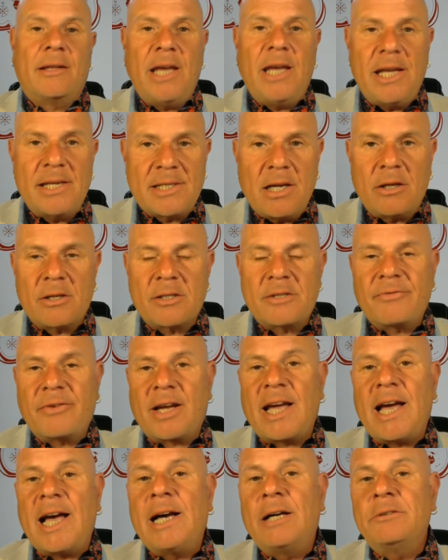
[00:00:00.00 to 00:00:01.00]
Teslas
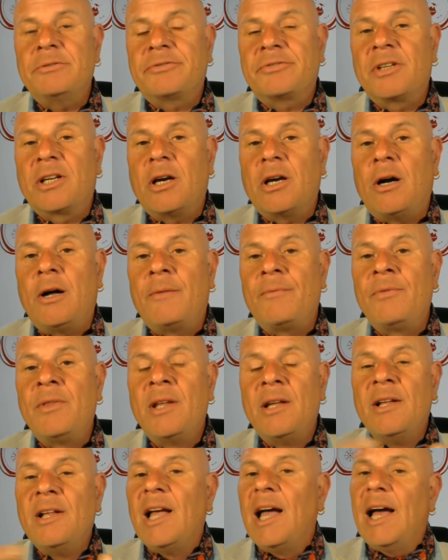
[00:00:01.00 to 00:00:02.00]
verkaufen kann,
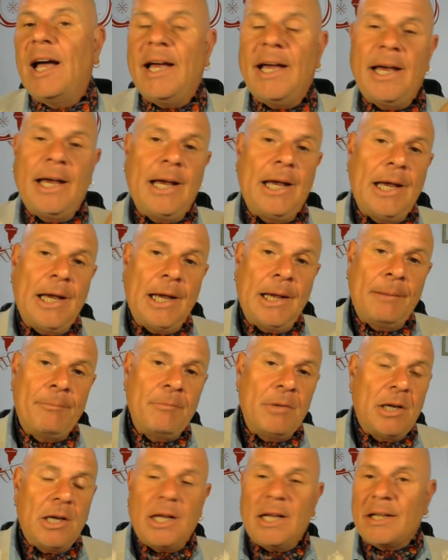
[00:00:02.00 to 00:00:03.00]

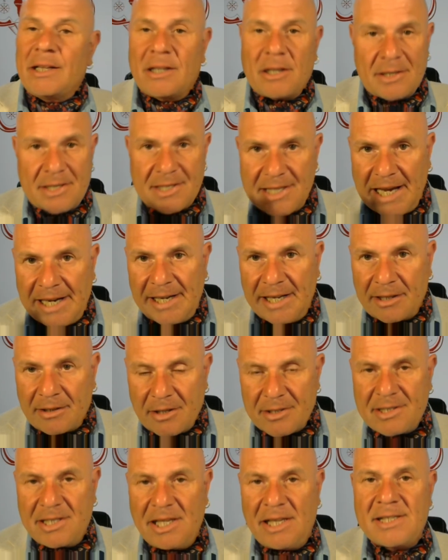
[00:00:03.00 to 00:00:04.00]
ähm, dass, seine,
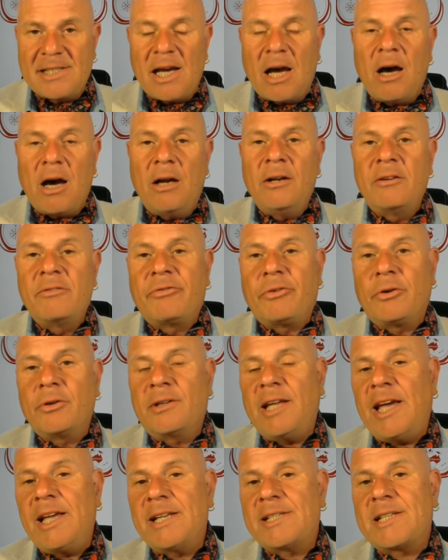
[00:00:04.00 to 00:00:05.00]
dass die Zahlen
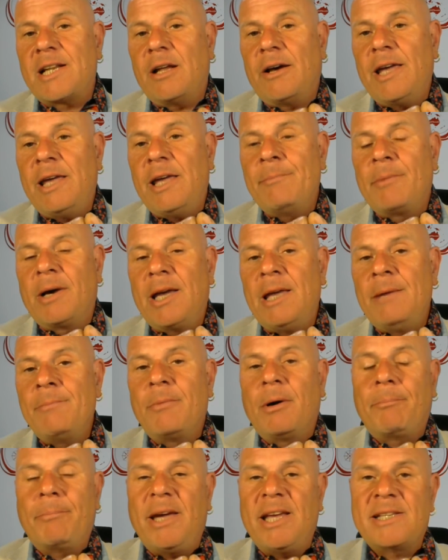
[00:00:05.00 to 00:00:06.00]
von Tesla immer,
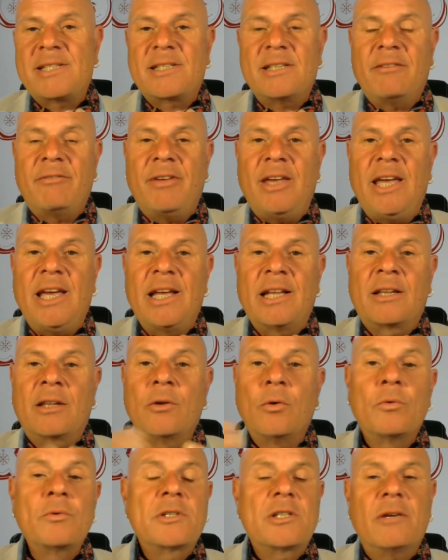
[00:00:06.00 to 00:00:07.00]
immer besser
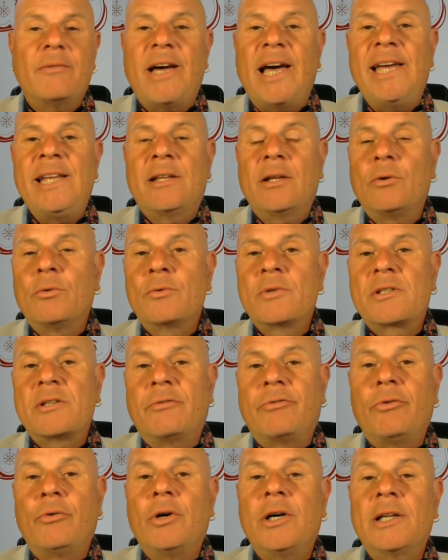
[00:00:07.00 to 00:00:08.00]
werden und so weiter und
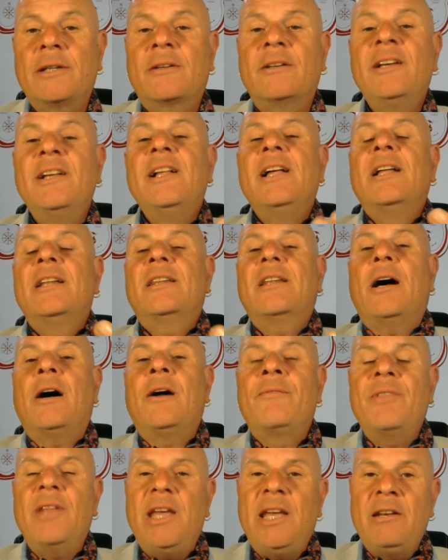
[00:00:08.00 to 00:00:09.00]
so fort.
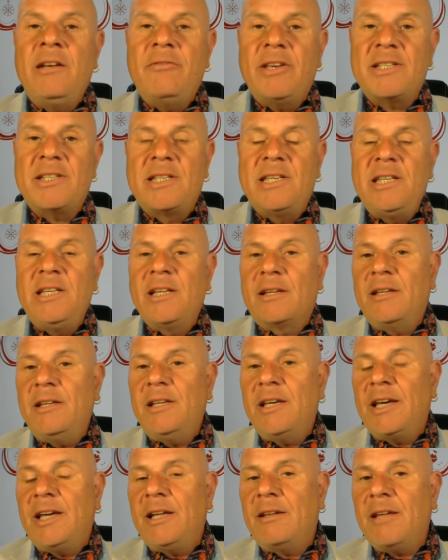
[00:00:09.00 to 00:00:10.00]
Dann investiert
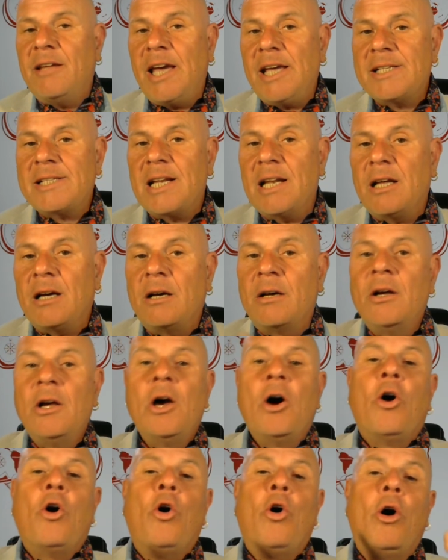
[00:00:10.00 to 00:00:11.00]
ihr in Tesla,
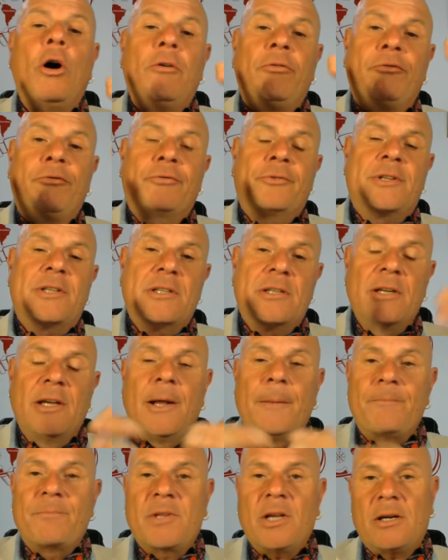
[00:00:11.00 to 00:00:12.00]
hofft,
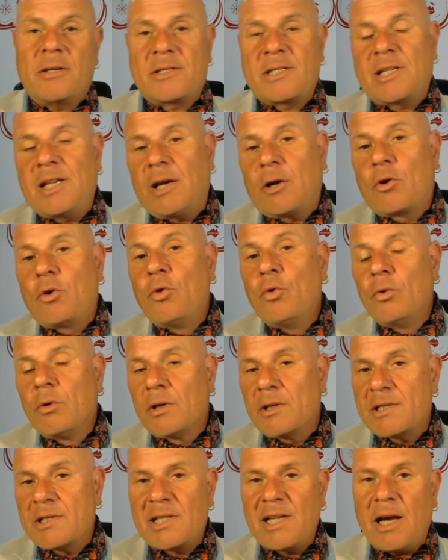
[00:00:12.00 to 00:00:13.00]
dass der
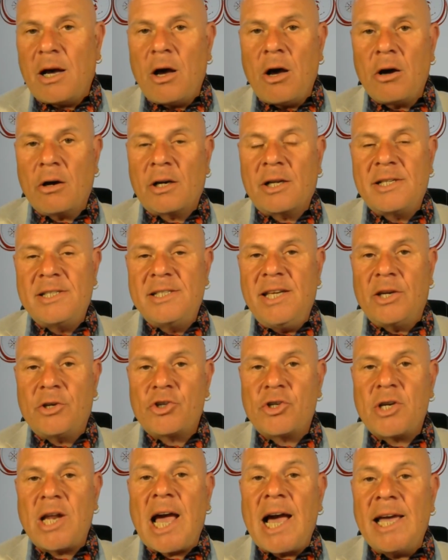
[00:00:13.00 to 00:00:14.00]
Kurs der Aktie
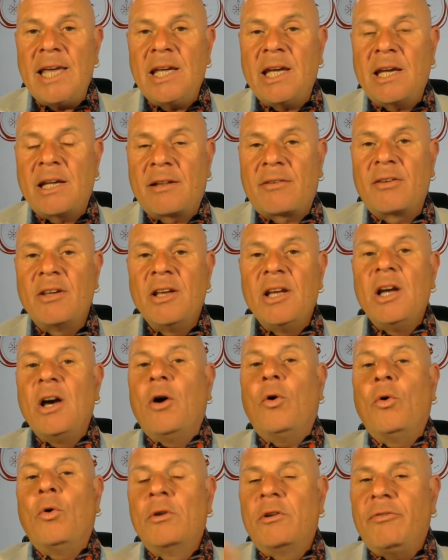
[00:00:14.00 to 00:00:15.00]
steigt
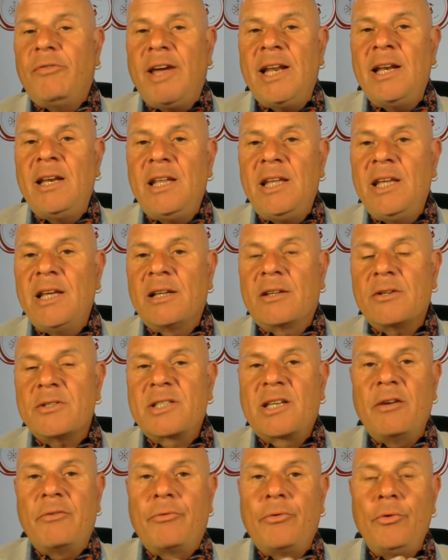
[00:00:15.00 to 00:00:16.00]
und wenn ihr
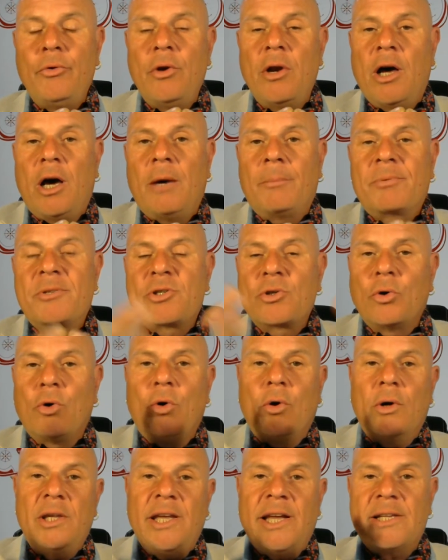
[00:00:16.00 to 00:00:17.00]
das Gefühl habt,
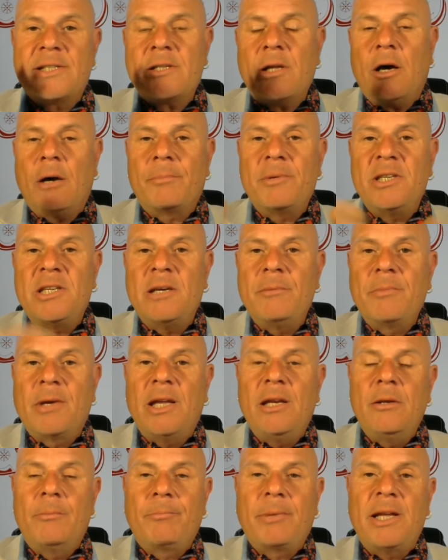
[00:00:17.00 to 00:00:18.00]
so jetzt habe ich
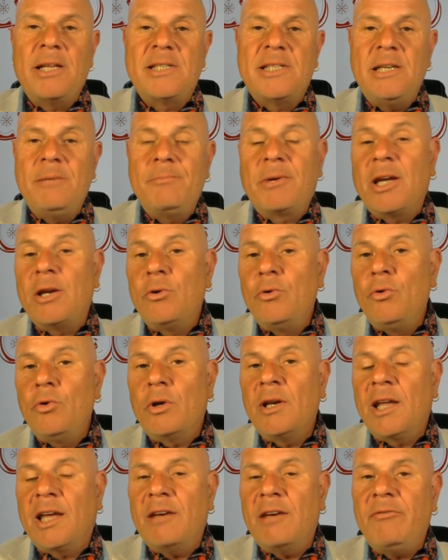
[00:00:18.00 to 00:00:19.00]
im Prinzip
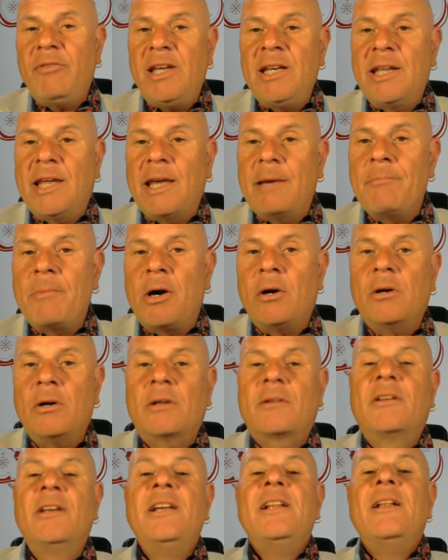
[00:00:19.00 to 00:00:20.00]
genügend Gewinn
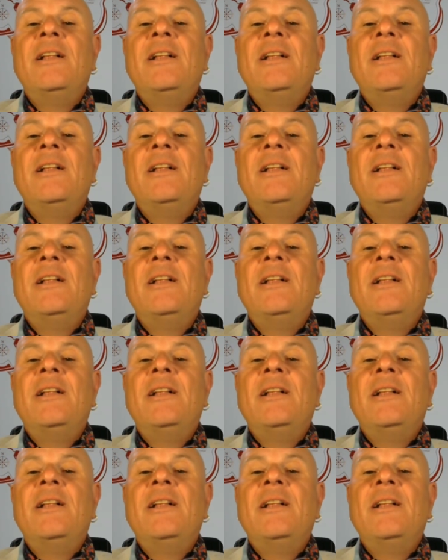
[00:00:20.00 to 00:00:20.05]
gemacht,